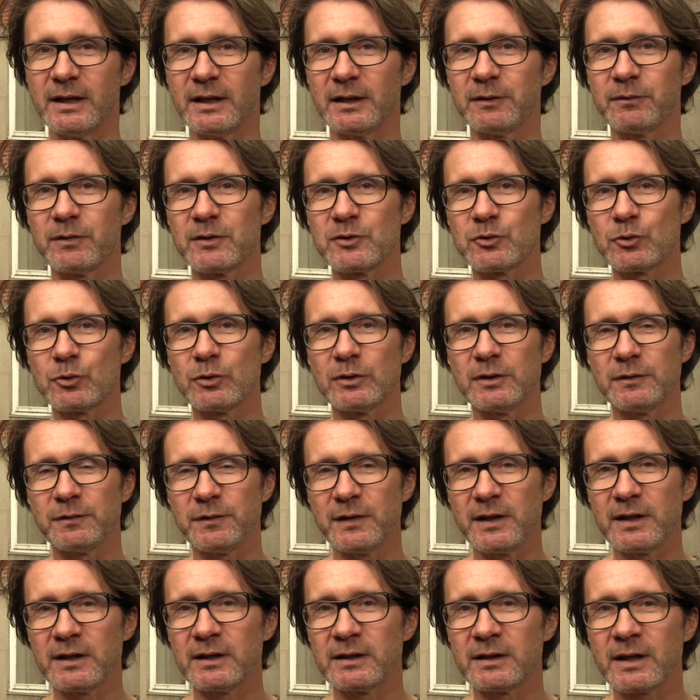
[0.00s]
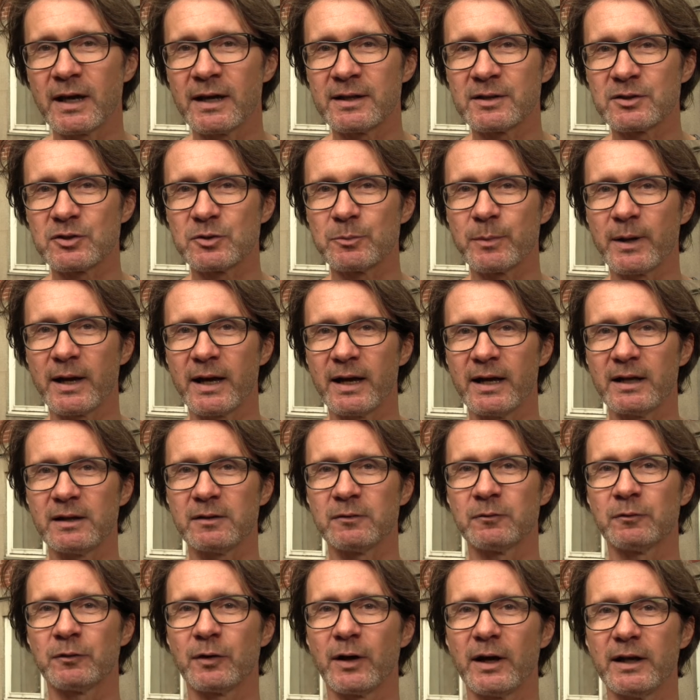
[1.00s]
Ich versuche die Fäden in der Hand zu
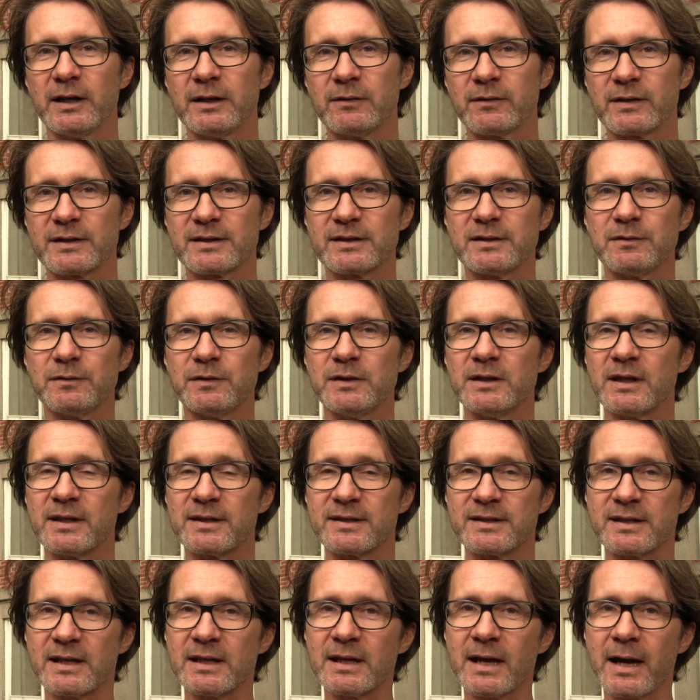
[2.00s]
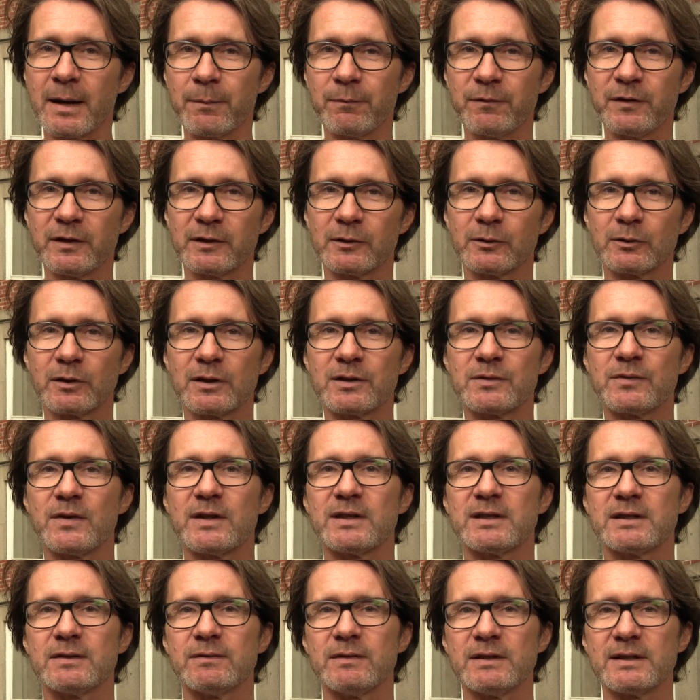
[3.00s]
behalten, vor allen Dingen was die finanzielle Abwicklung des
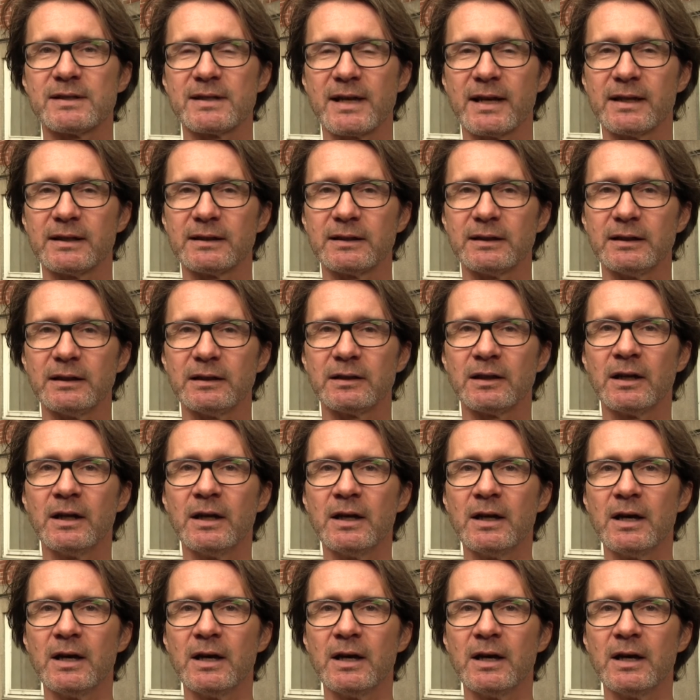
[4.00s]
Festivals angeht,